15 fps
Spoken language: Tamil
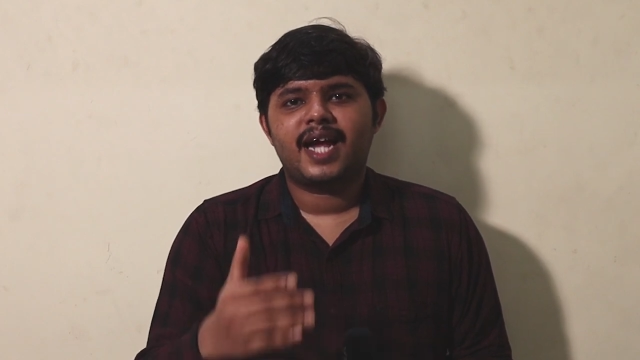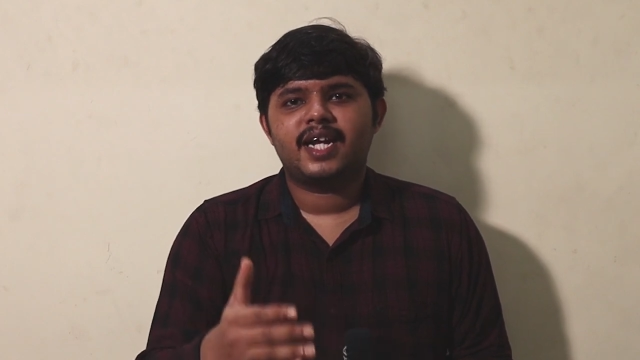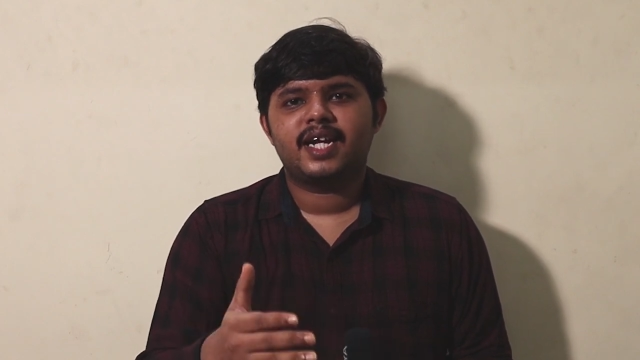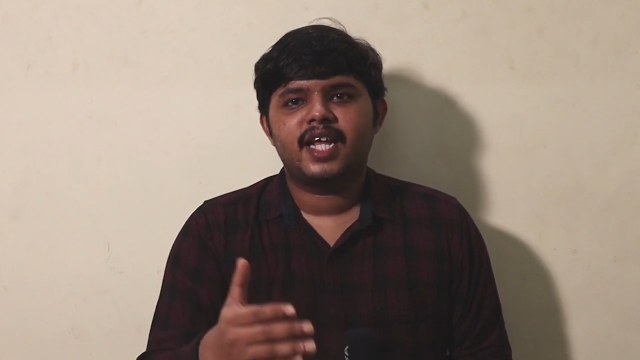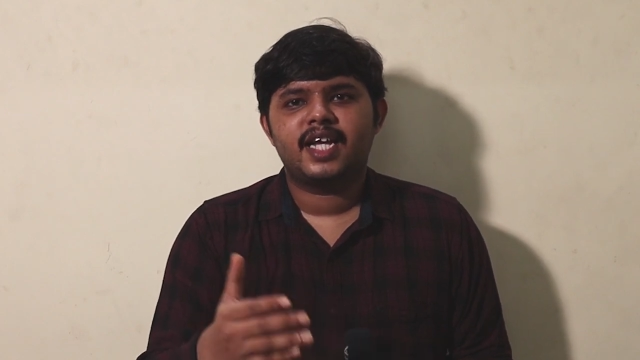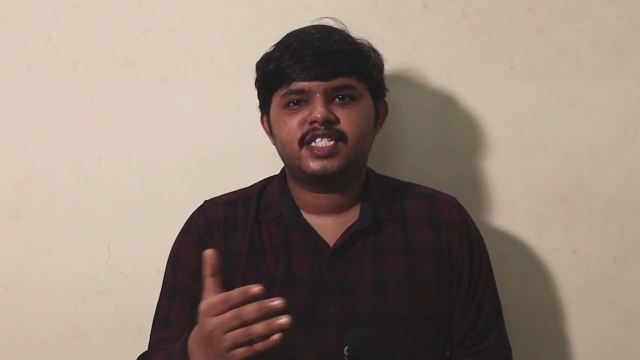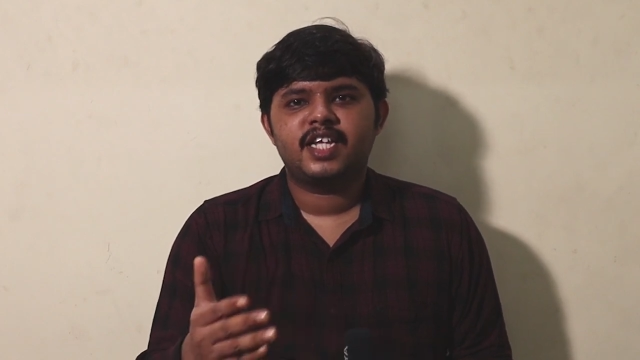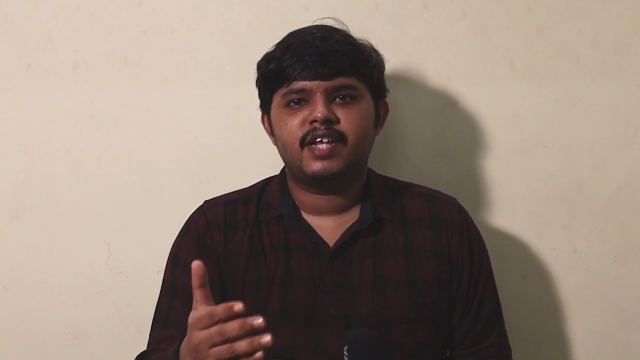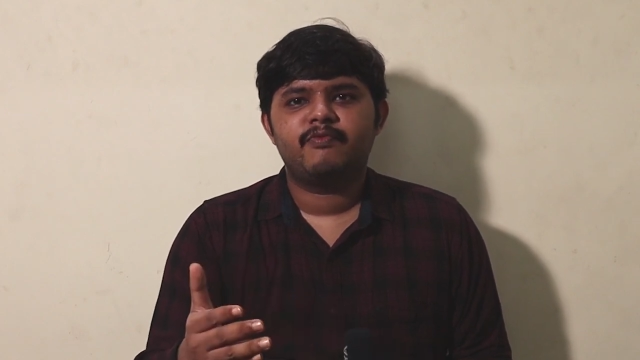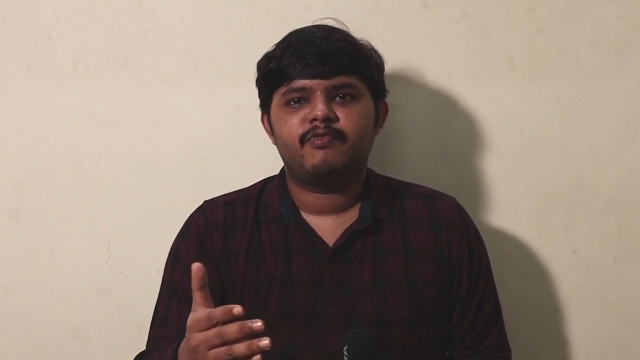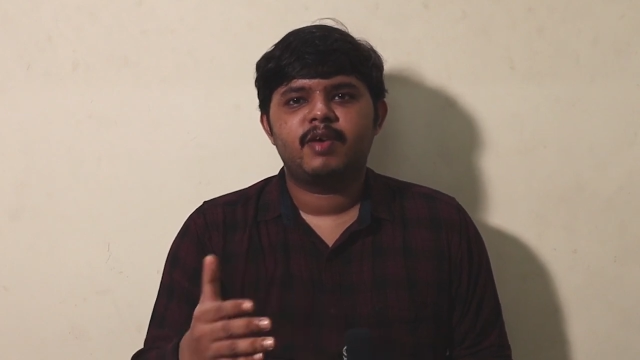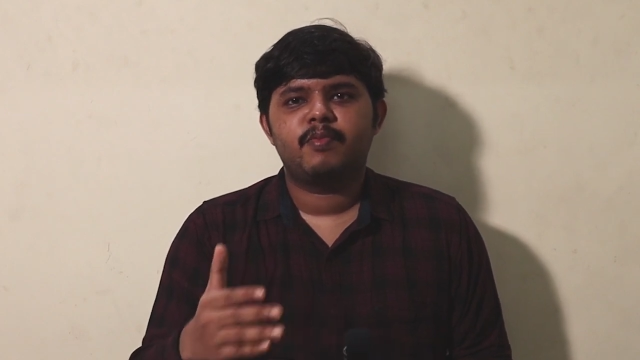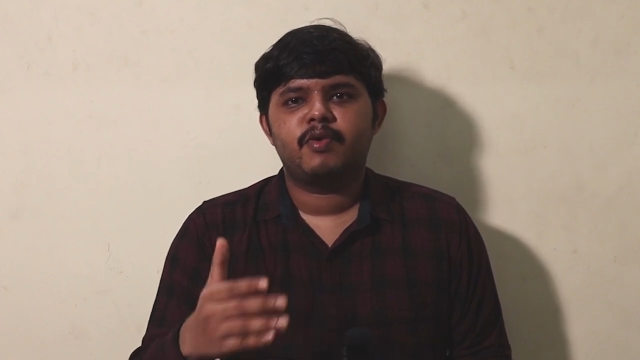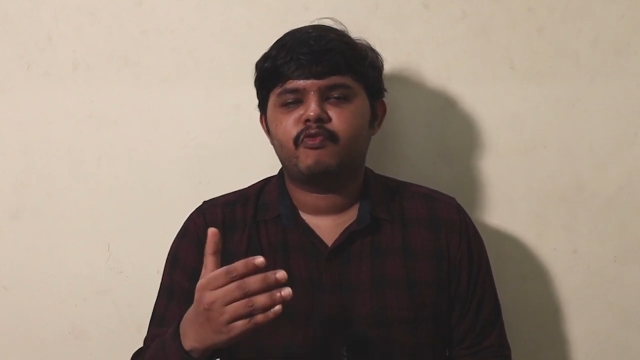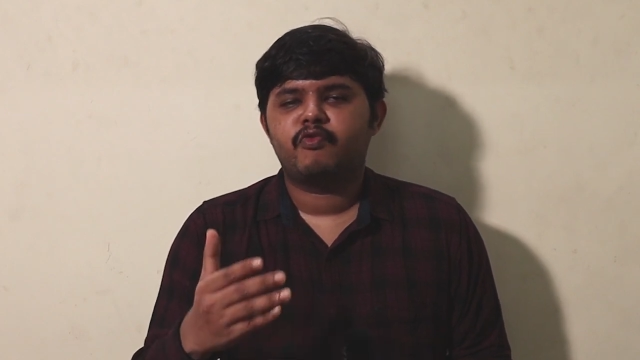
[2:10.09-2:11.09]
ஏர்டெல் எக்ஸ்ட்ரீம்
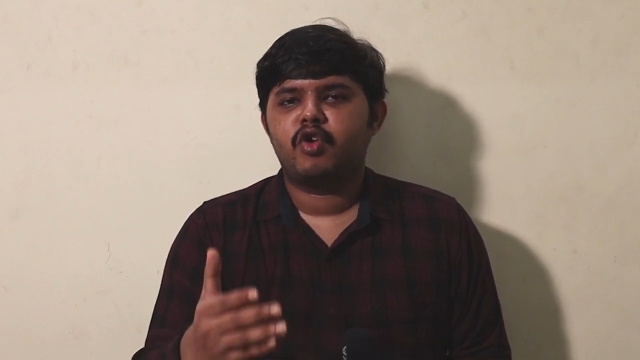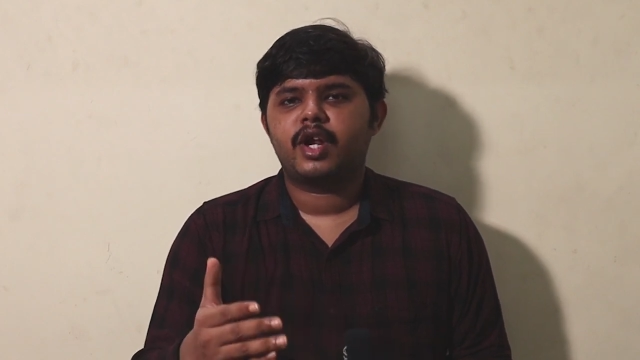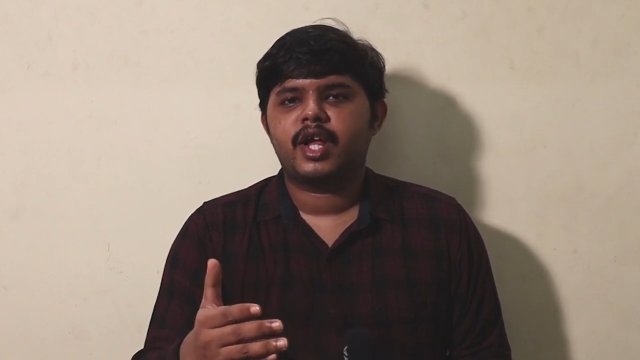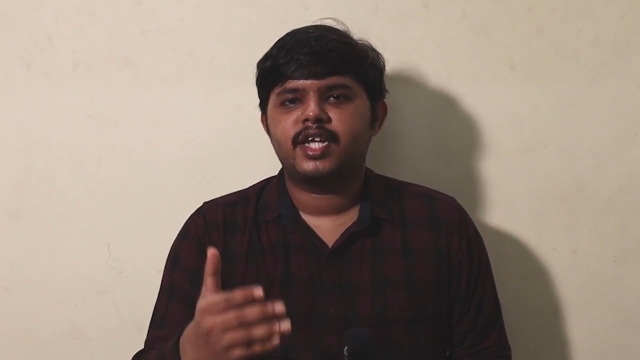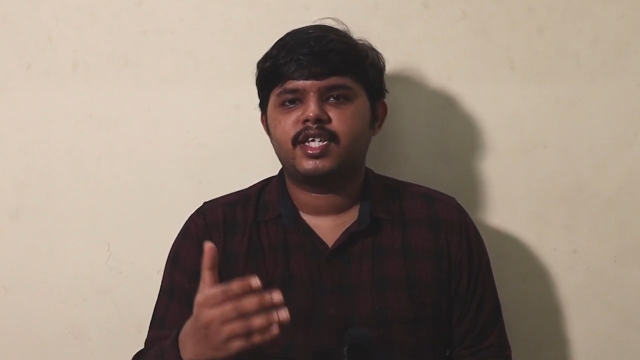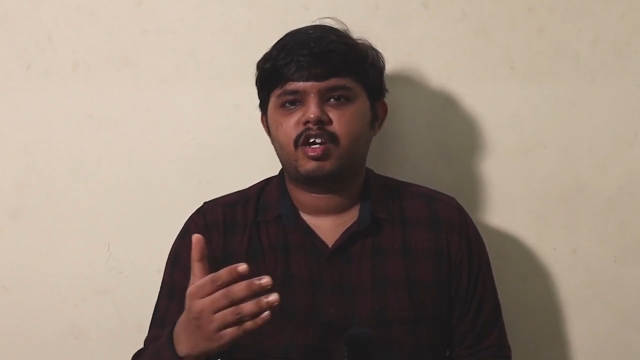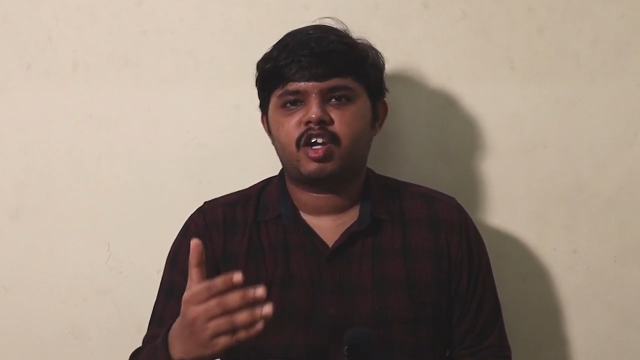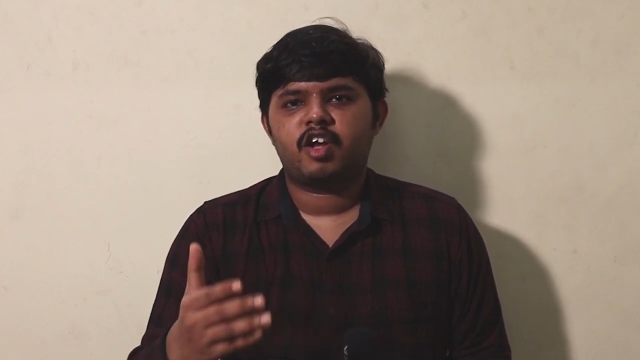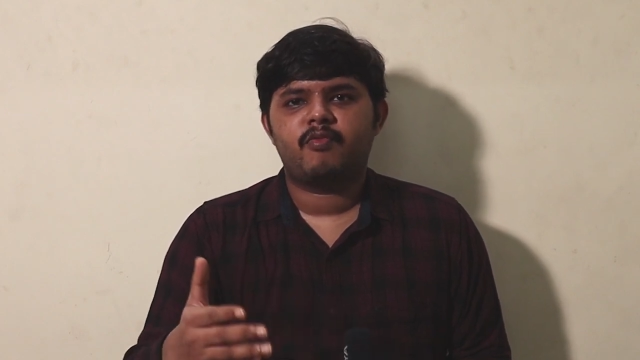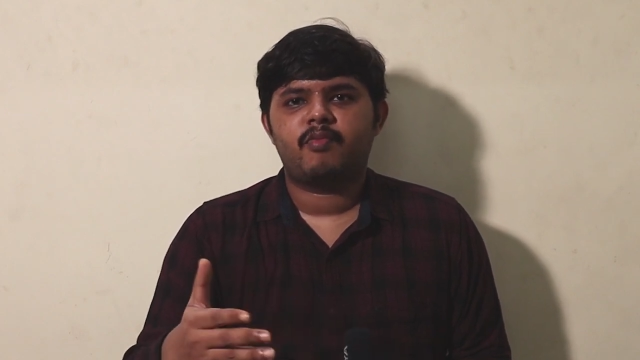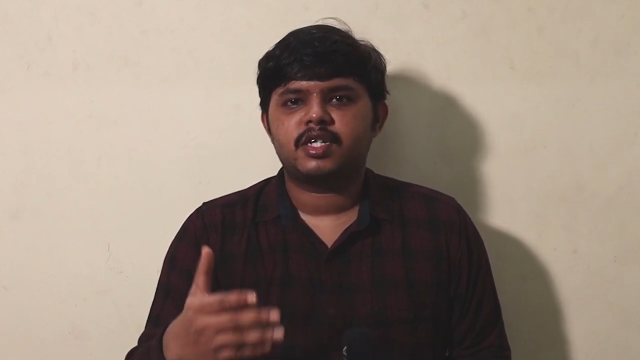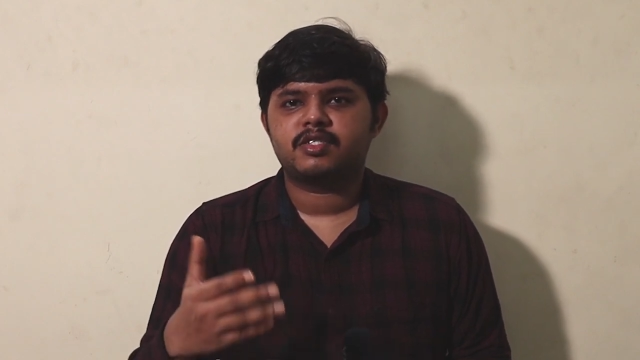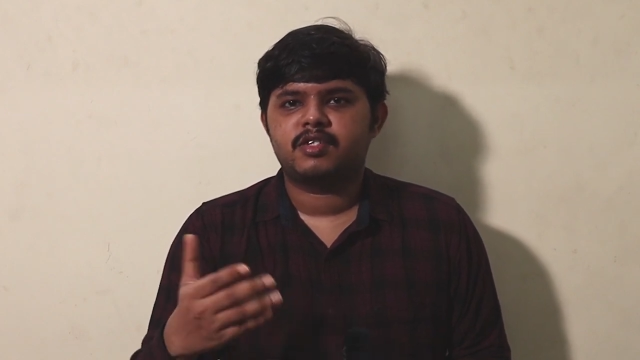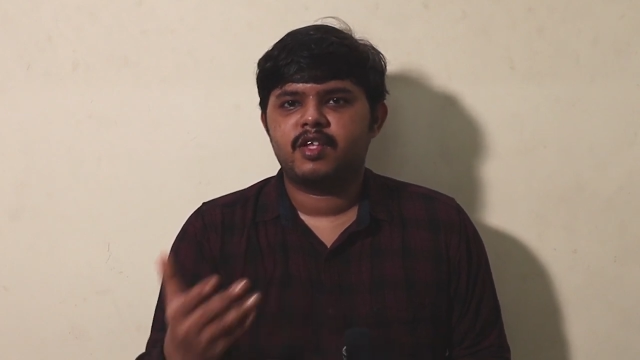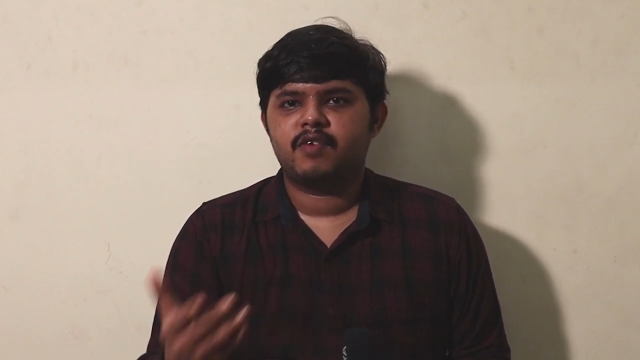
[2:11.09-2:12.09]
ஃபைபர் ஃபோர் கே செட்டாப்
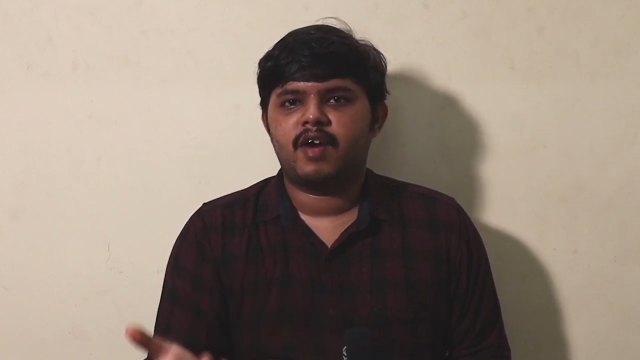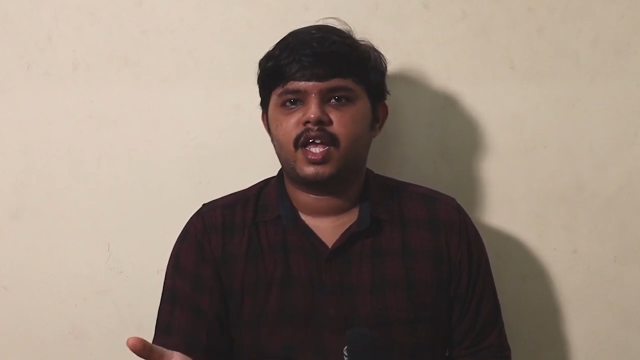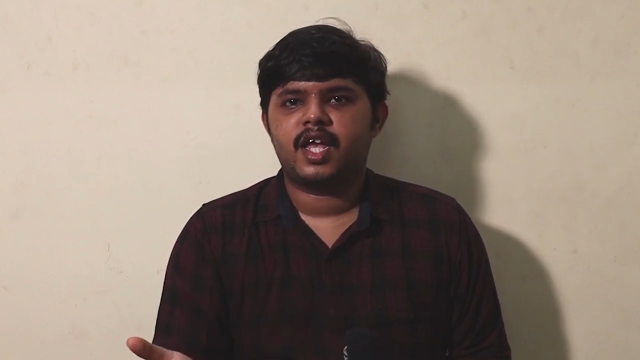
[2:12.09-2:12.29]
பாக்ஸ் வந்து